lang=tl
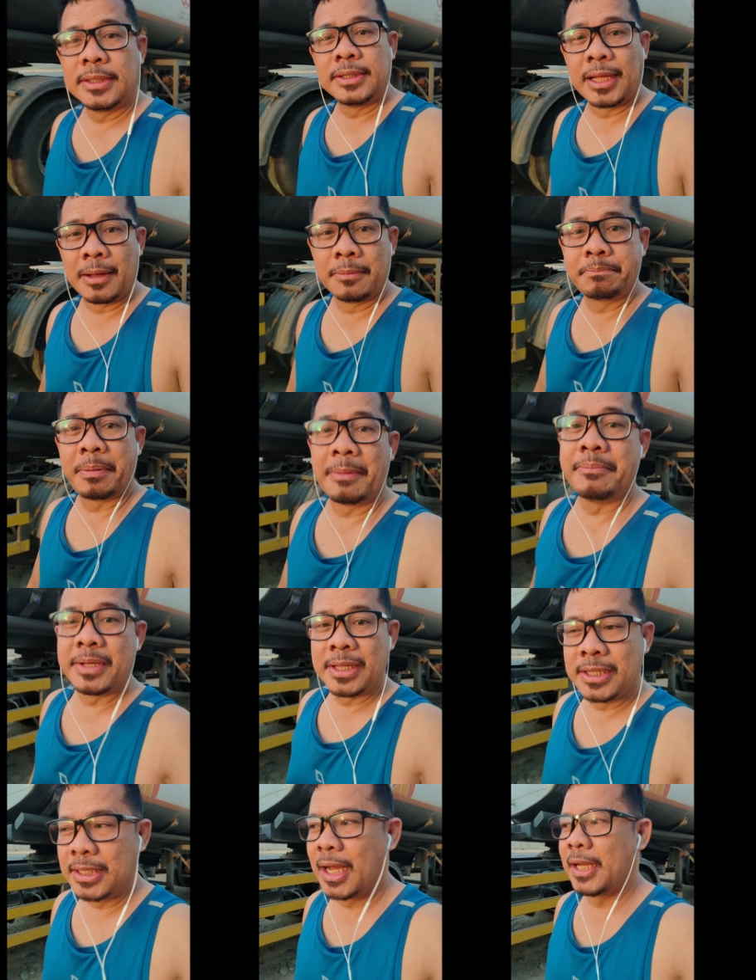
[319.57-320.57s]
ng
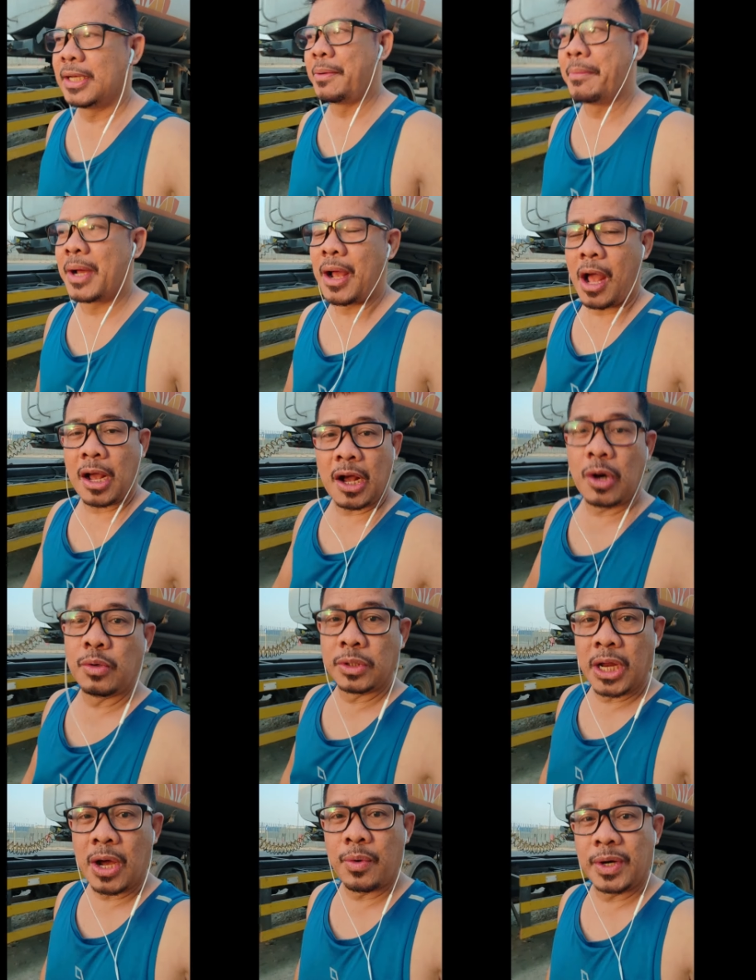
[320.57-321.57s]
pamilya na
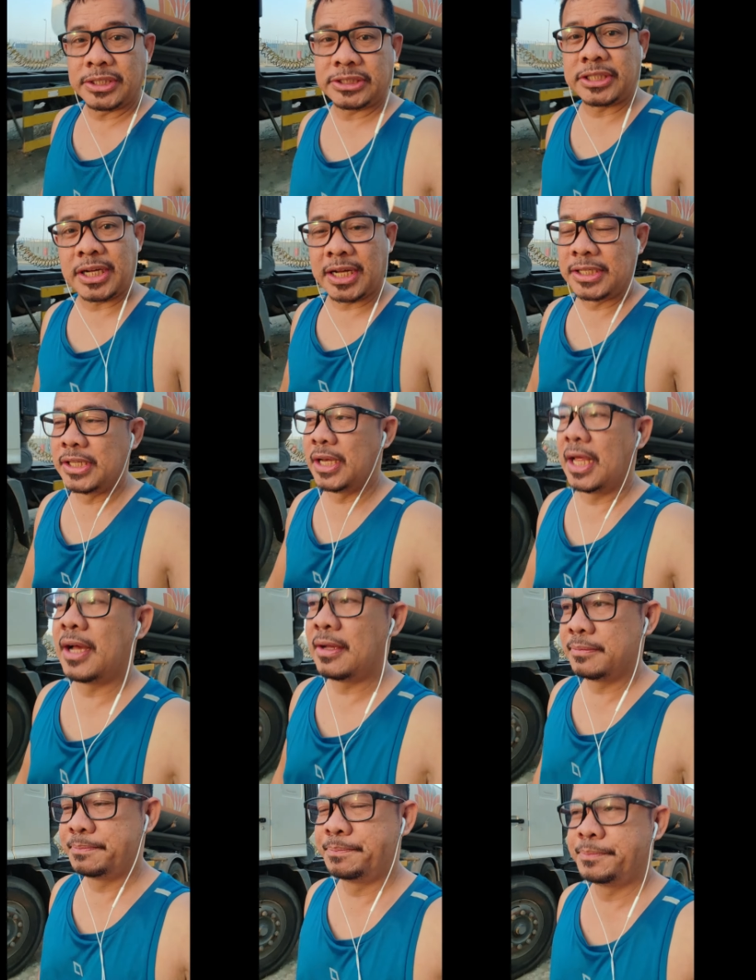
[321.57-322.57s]
makakaunawa sa
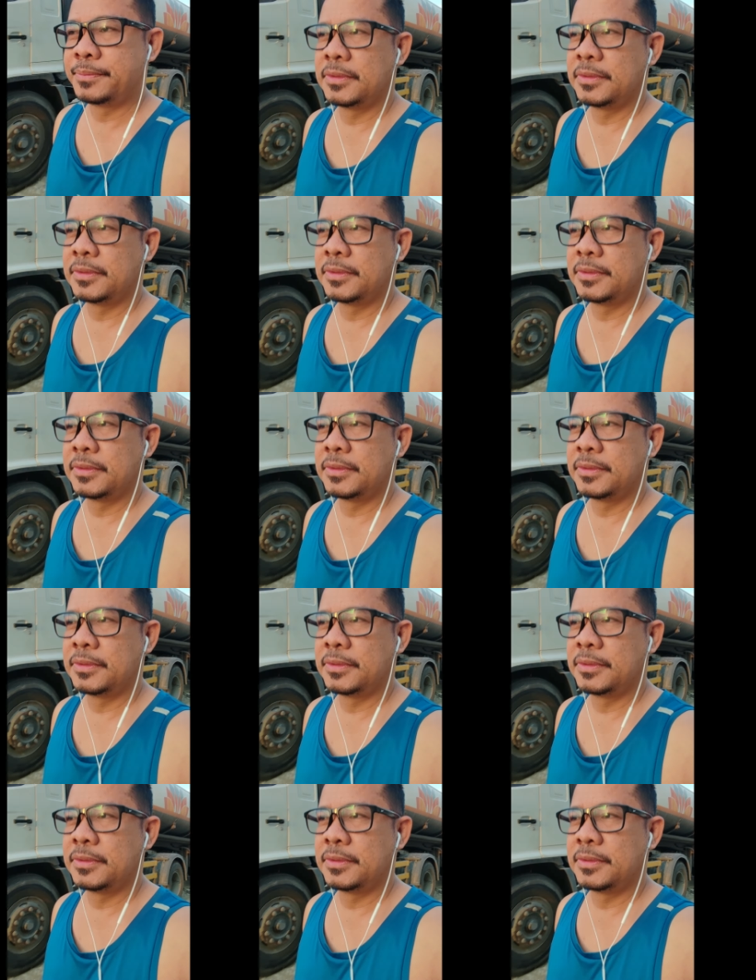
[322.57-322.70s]
kanila.